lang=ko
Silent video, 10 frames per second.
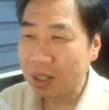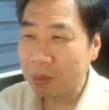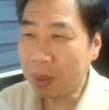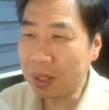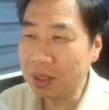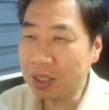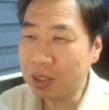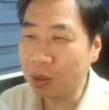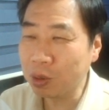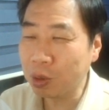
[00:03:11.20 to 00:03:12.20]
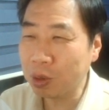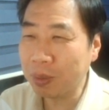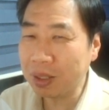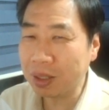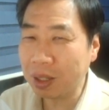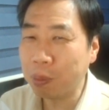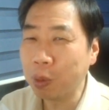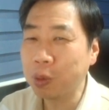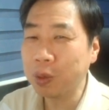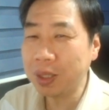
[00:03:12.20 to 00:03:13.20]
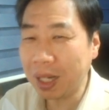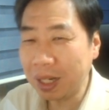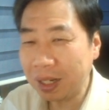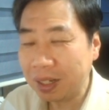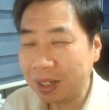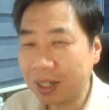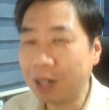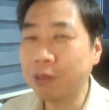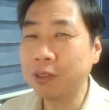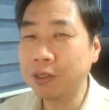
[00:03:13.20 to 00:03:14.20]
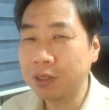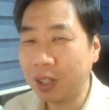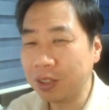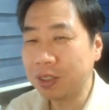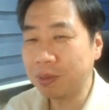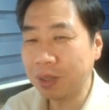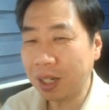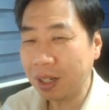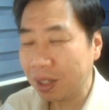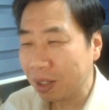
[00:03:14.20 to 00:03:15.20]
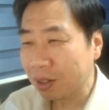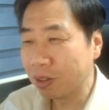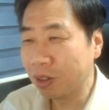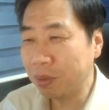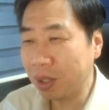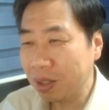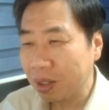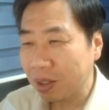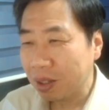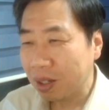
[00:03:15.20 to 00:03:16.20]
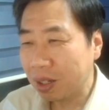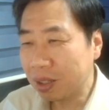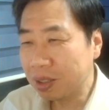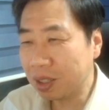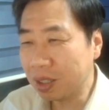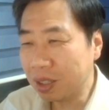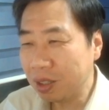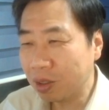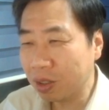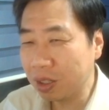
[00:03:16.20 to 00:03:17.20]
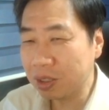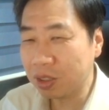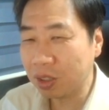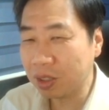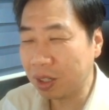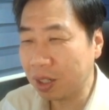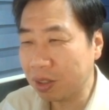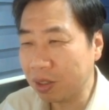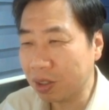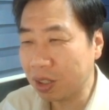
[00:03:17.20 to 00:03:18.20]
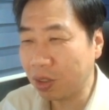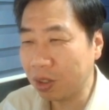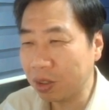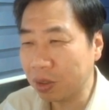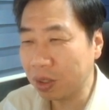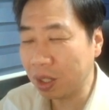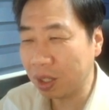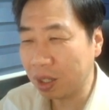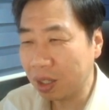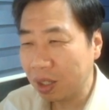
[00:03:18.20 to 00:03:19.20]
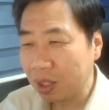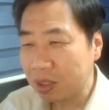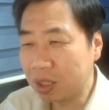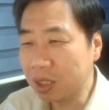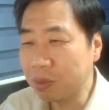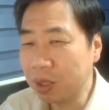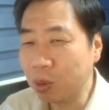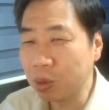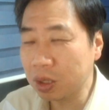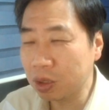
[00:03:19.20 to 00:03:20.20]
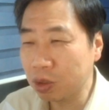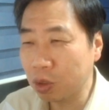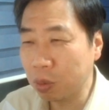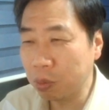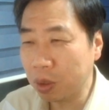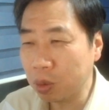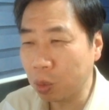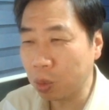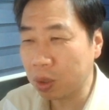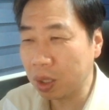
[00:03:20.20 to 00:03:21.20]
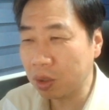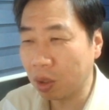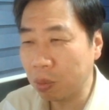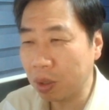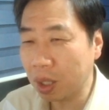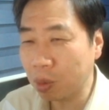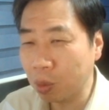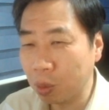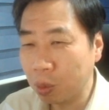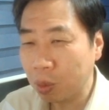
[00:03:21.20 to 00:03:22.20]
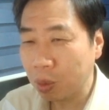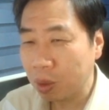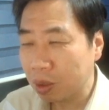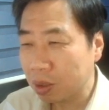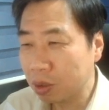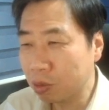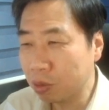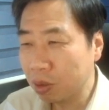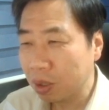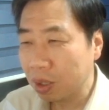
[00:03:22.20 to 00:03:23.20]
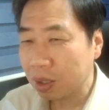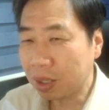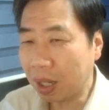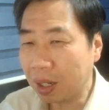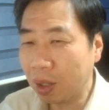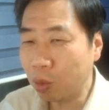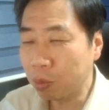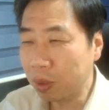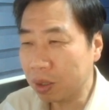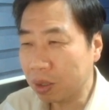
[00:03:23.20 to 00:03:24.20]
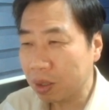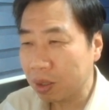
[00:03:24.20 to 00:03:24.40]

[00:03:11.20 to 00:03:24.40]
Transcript: 100은 이 정도로 받는 게 보통이다 라고 되어 있습니다. 그러면 아, 흙이 여기를 쳐들어가서 이렇게 되는 건데 지금 인공지능으로 보면 이렇게 넘어가고 그리고 다가오면